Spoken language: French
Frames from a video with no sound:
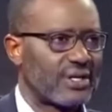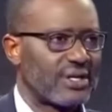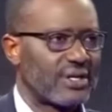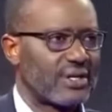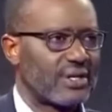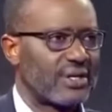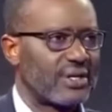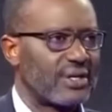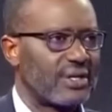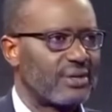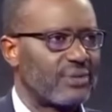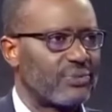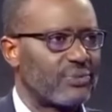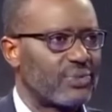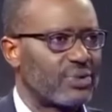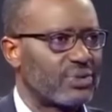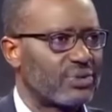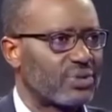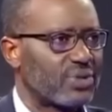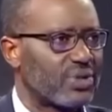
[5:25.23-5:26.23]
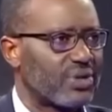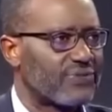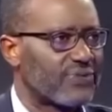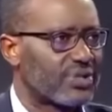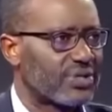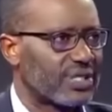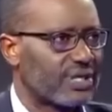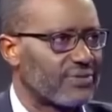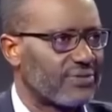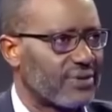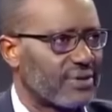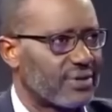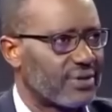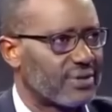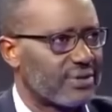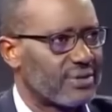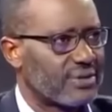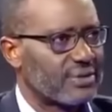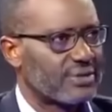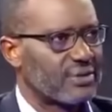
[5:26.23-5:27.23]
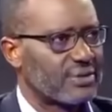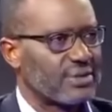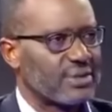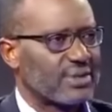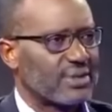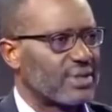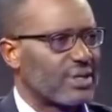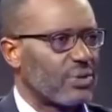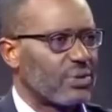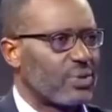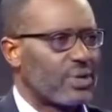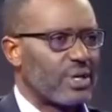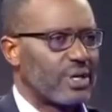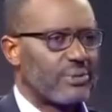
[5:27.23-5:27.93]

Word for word: publique à une forte audience.